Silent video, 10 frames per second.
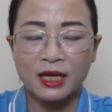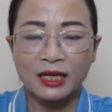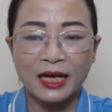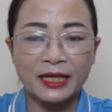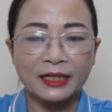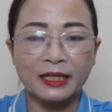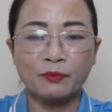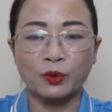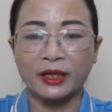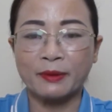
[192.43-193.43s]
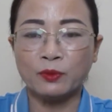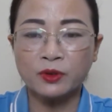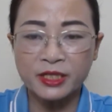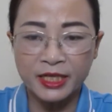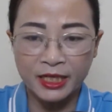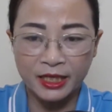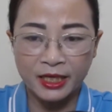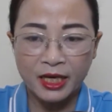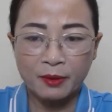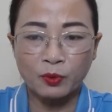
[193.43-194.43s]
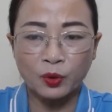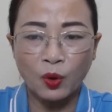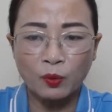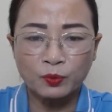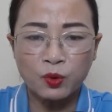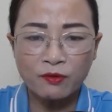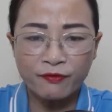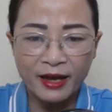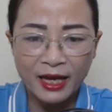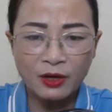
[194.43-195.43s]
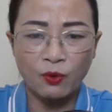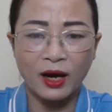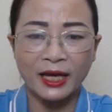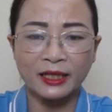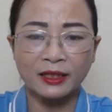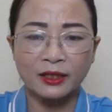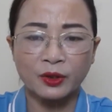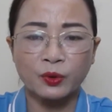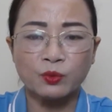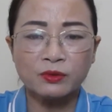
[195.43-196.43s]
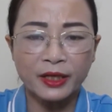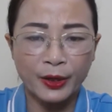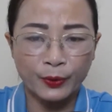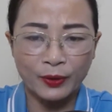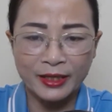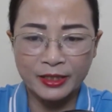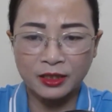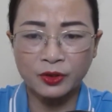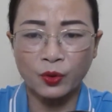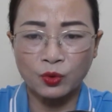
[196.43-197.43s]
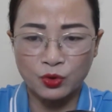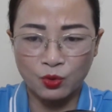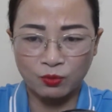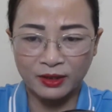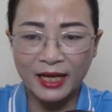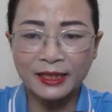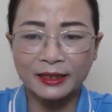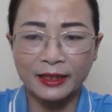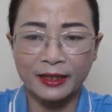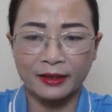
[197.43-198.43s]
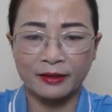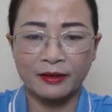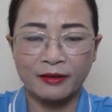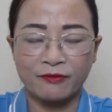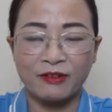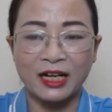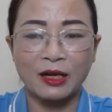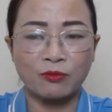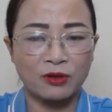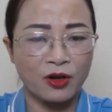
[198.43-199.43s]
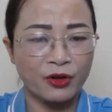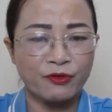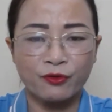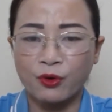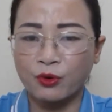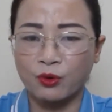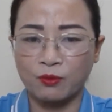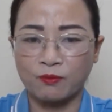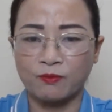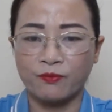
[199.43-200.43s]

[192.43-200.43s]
Ngay đến một cái bút chì, một hộp thuốc vẽ của anh cũng đều là những đồ dùng đắt tiền và lọc lõi vô cùng.